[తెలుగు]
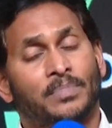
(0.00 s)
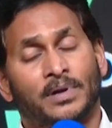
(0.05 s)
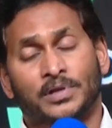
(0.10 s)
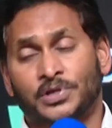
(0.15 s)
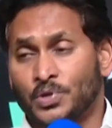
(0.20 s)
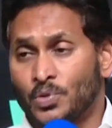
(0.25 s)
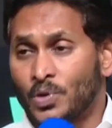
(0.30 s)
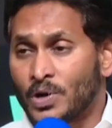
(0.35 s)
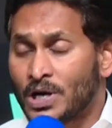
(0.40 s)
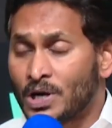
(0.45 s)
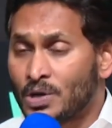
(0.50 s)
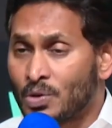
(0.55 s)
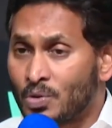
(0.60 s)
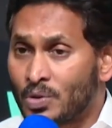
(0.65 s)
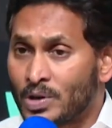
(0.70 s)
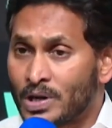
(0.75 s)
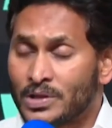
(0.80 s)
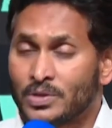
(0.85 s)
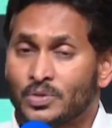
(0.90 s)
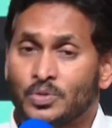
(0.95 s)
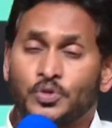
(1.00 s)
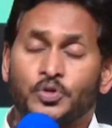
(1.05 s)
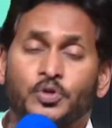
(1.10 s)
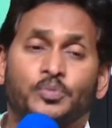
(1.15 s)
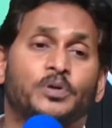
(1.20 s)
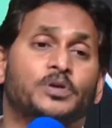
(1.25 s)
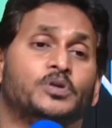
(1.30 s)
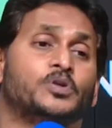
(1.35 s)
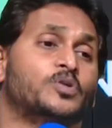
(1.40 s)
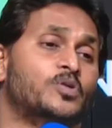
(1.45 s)
ప్రతి ఒక్కరూ కూడా అది
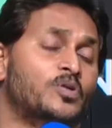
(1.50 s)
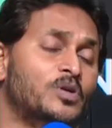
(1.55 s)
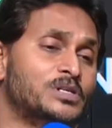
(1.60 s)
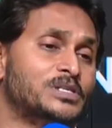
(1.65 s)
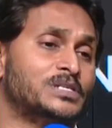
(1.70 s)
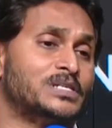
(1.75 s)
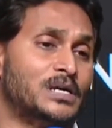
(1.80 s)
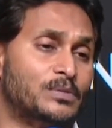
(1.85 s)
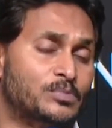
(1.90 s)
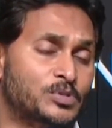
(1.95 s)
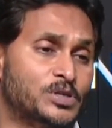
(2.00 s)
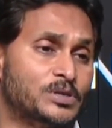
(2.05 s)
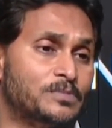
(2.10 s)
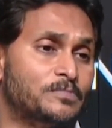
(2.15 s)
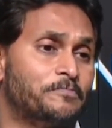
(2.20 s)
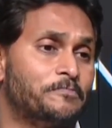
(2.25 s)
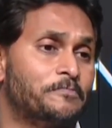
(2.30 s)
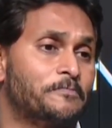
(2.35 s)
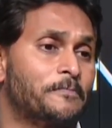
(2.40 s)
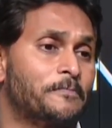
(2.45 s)
గుర్తుపెట్టుకోవాల్సిన అంశం